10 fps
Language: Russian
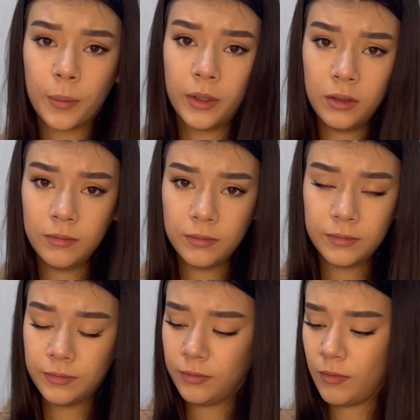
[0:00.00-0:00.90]
был,
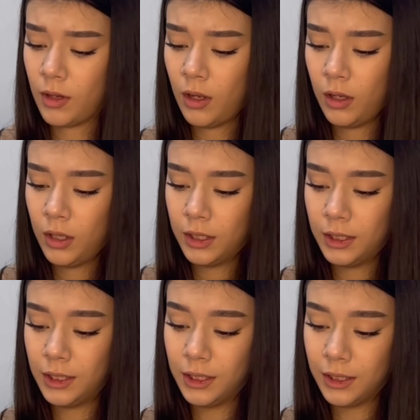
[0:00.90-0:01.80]

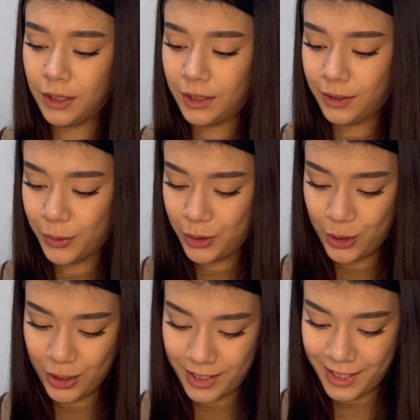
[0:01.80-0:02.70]
и он
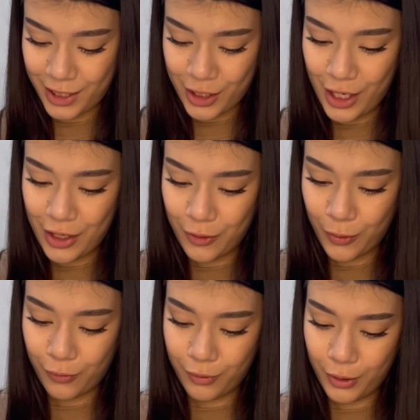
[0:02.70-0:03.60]
сейчас, к
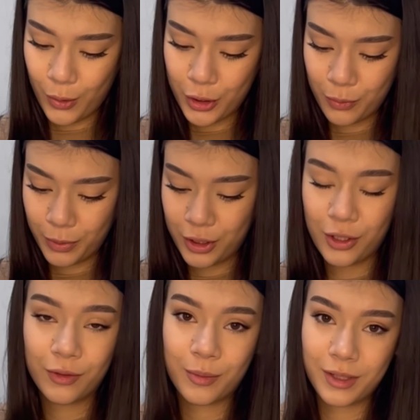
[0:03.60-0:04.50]
сожалению, в очень
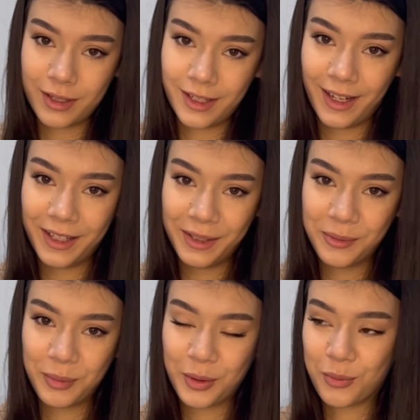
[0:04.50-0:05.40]
плачевном состоянии,
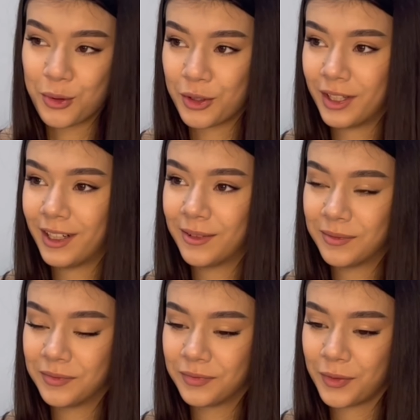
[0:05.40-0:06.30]
потому что
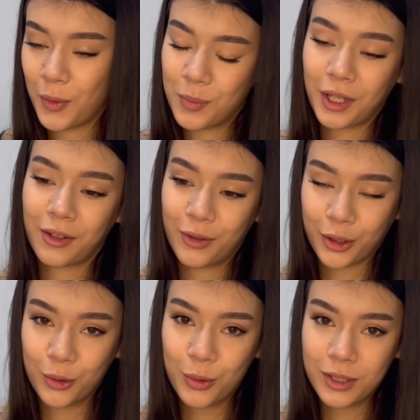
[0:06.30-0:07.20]
он
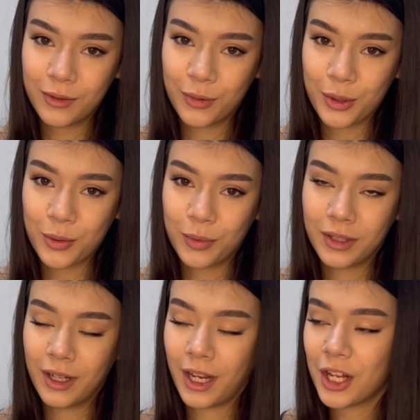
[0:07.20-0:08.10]
перевернулся, воск был
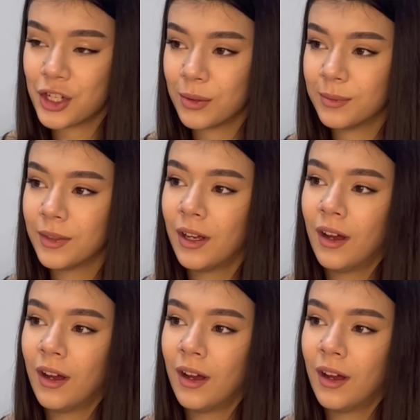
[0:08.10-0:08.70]
горячим,